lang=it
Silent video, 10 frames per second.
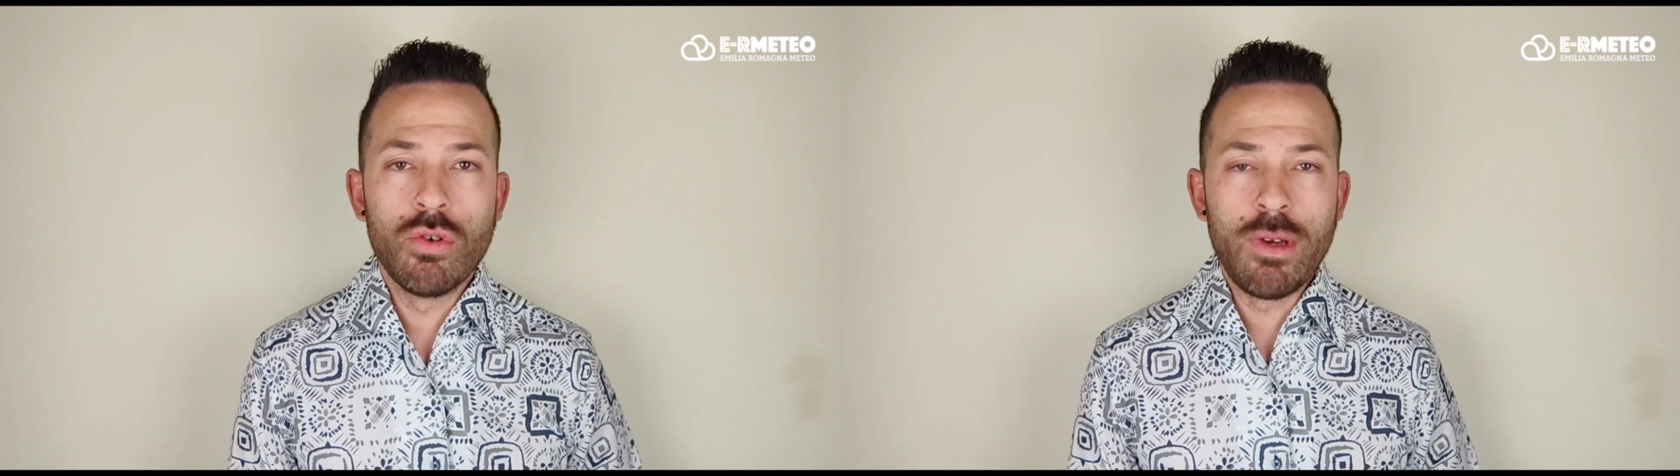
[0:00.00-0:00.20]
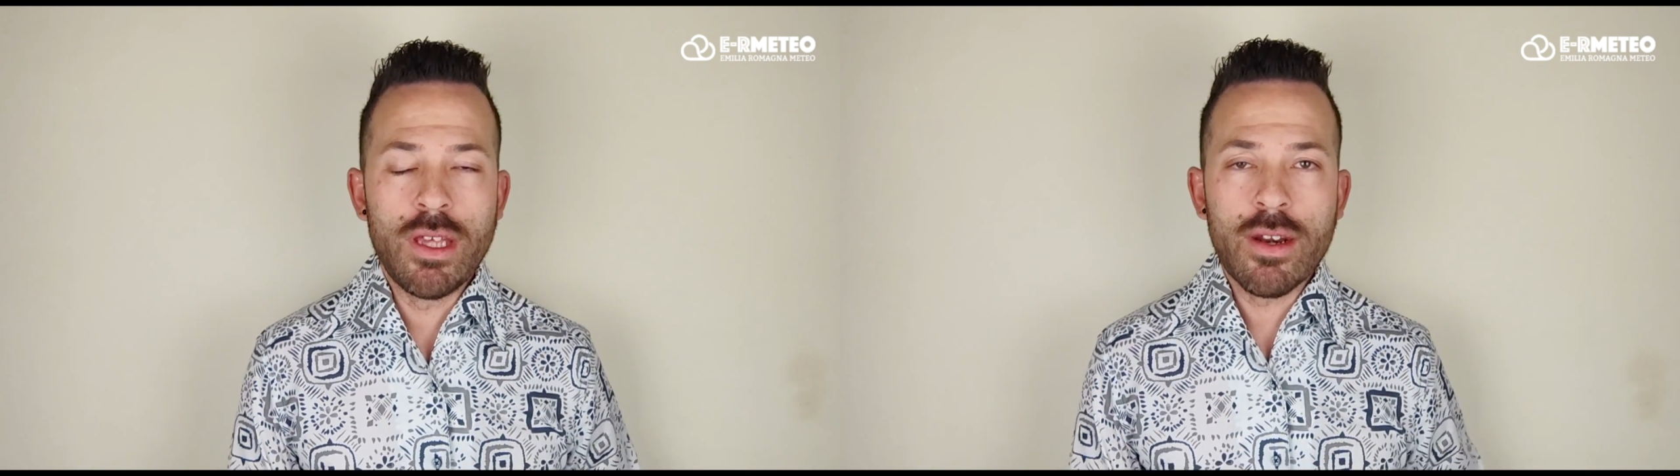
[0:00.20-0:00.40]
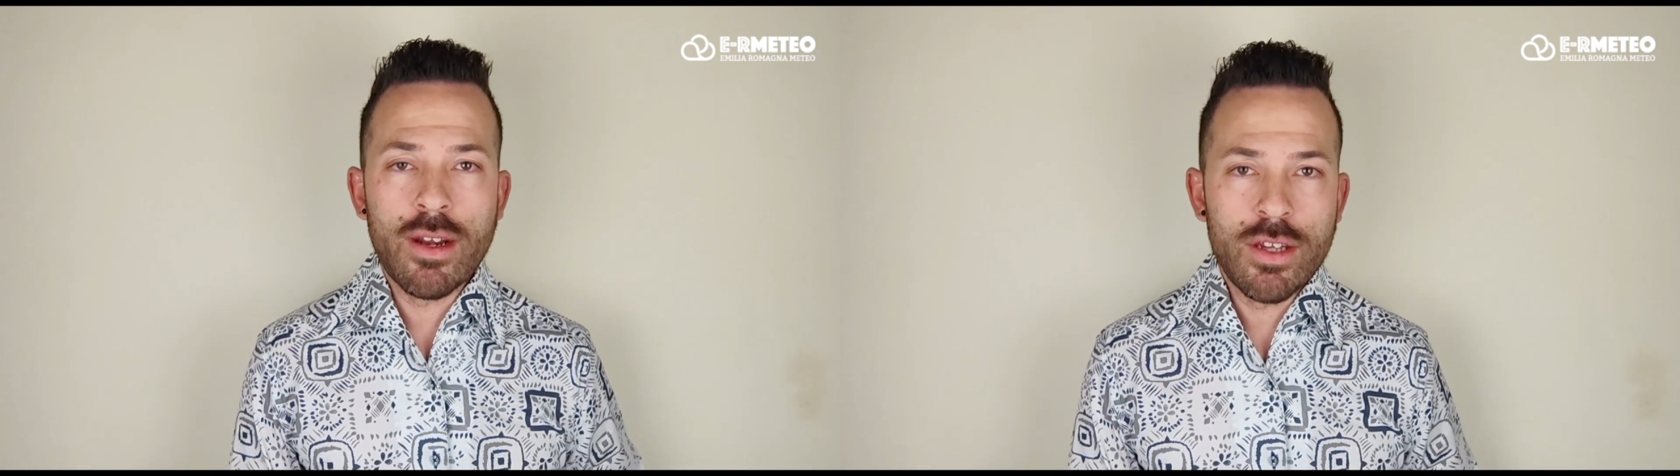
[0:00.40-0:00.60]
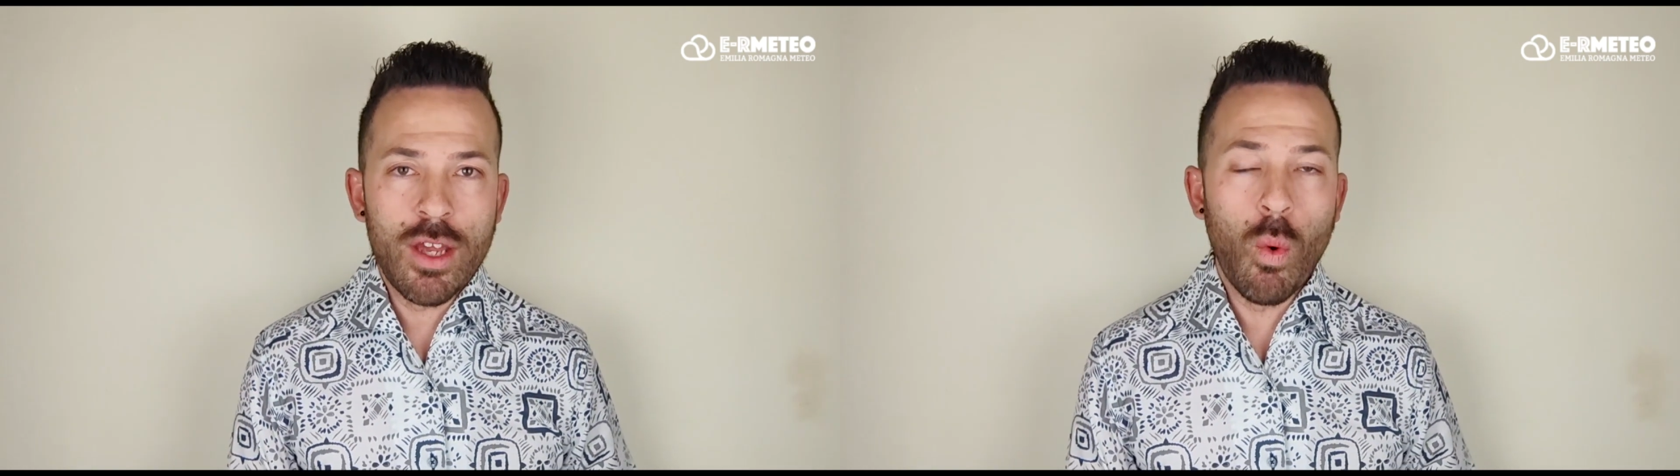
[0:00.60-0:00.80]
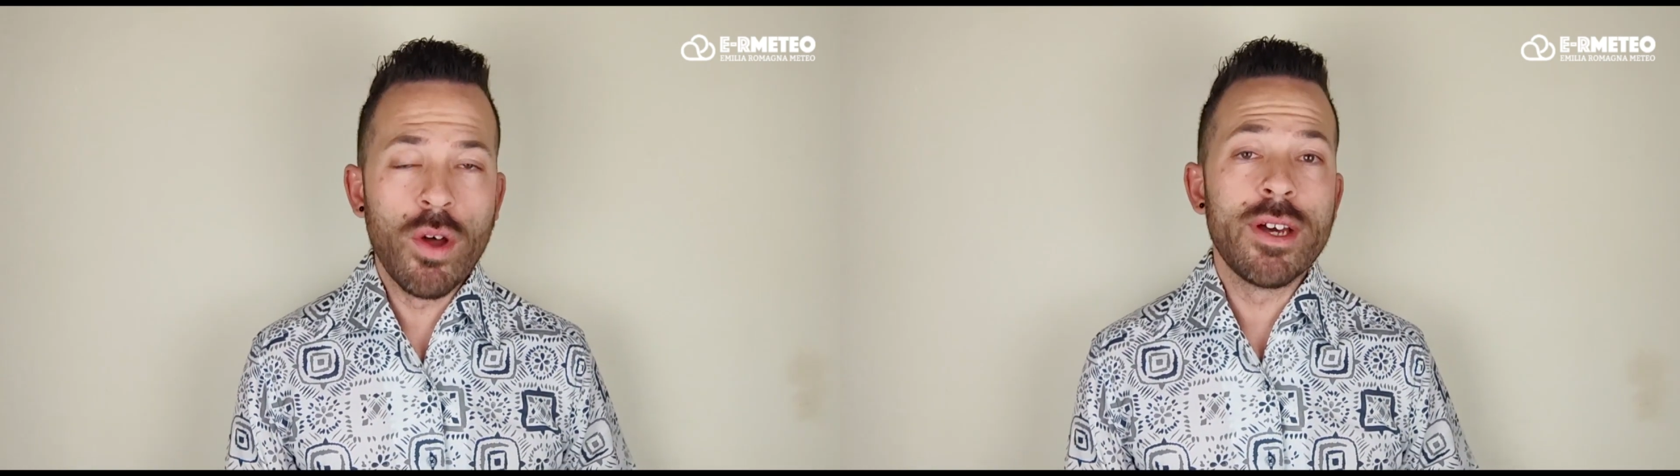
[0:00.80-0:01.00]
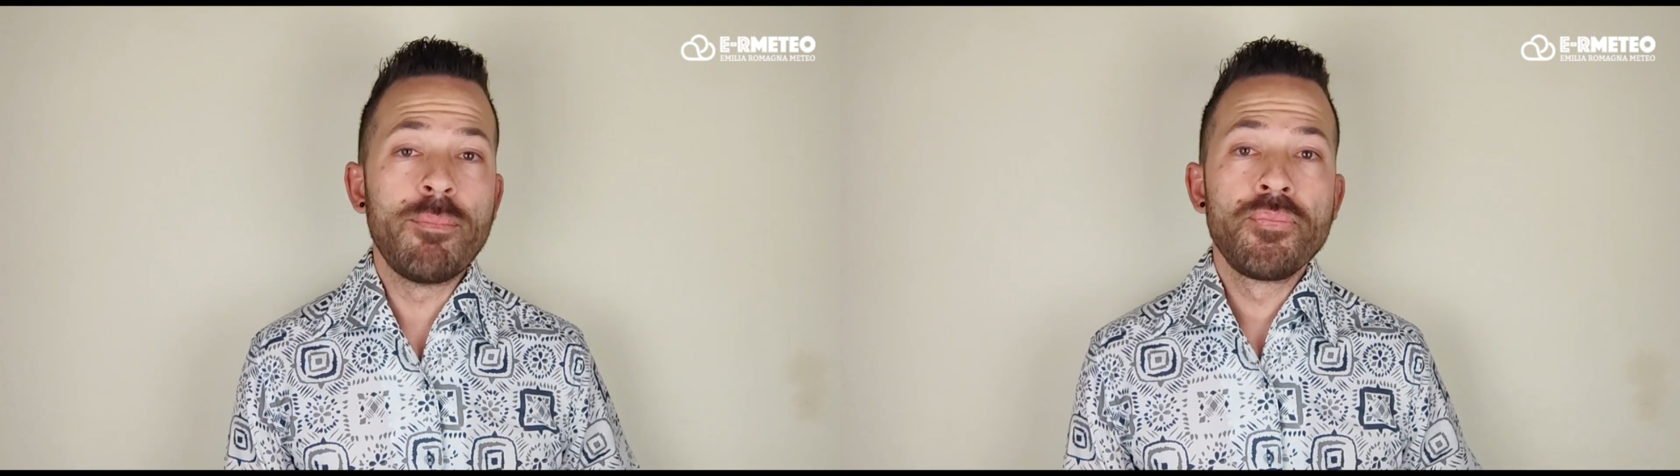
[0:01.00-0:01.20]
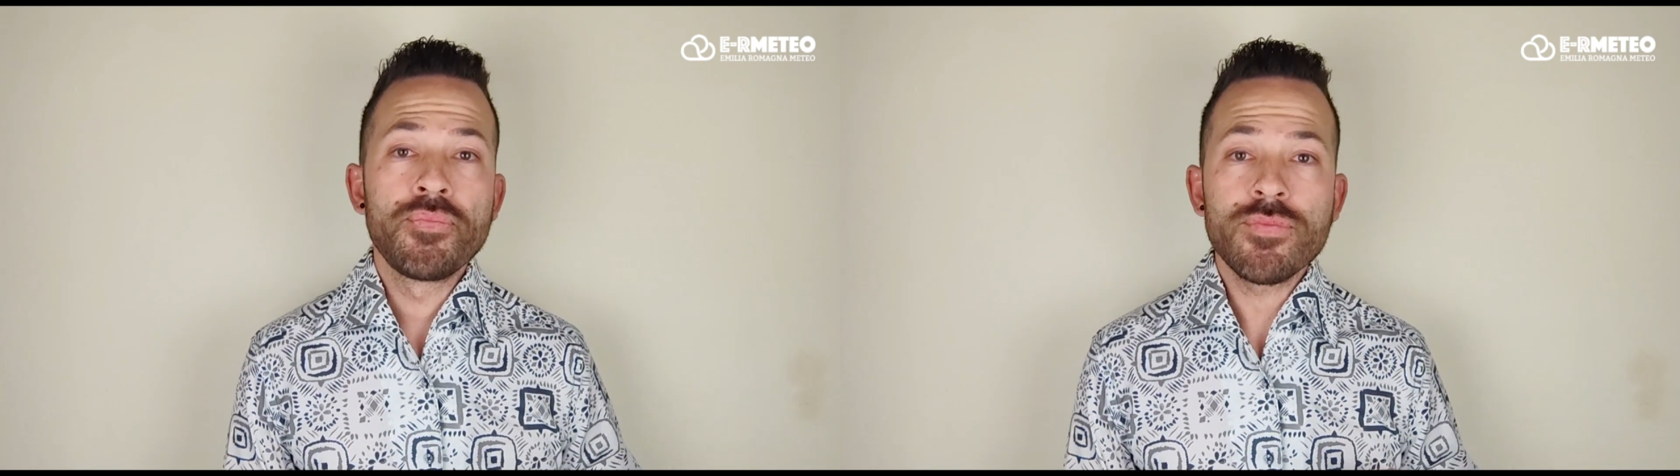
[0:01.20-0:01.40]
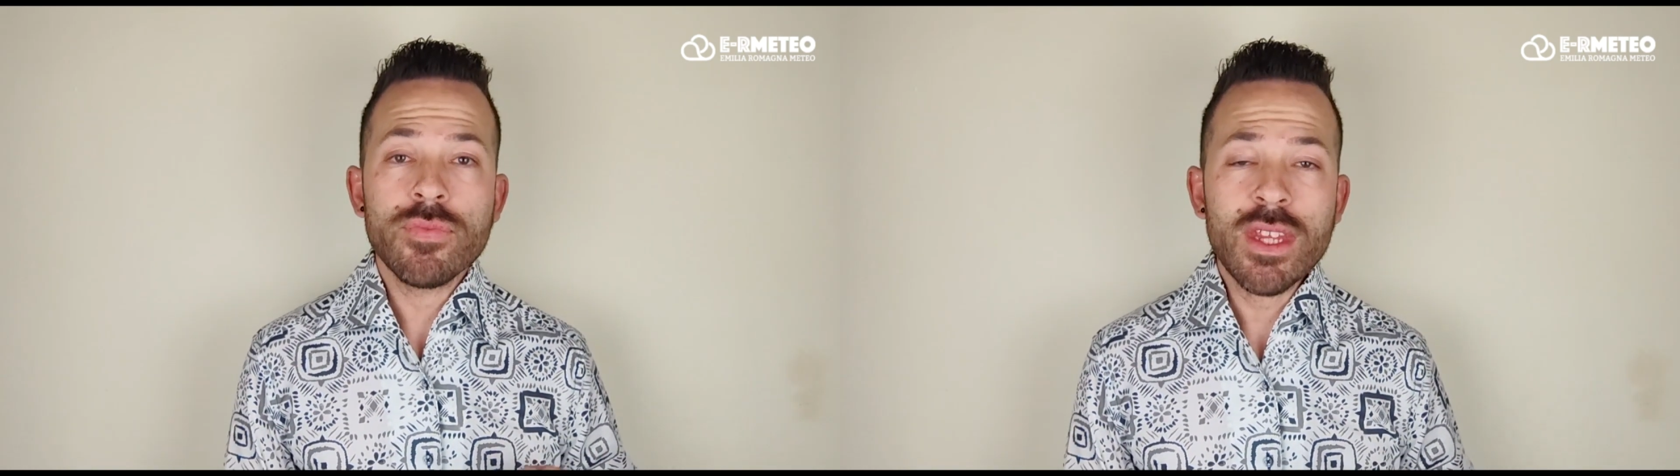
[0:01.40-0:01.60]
metri di quota.